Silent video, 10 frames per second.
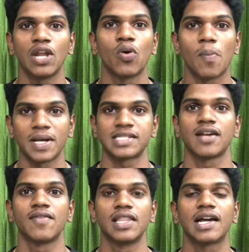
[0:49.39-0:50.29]
இல்லை உங்கள்
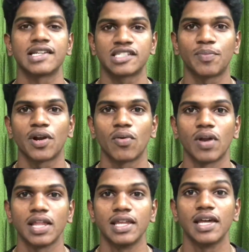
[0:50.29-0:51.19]
பசங்க வந்து
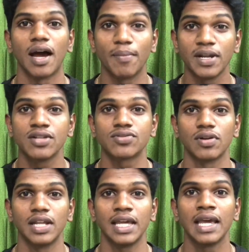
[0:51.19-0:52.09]
கஷ்டப்படக்கூடாது அப்படின்னு
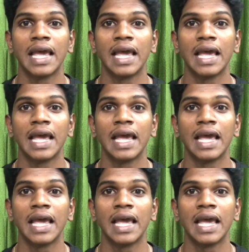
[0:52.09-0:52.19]
சொல்லி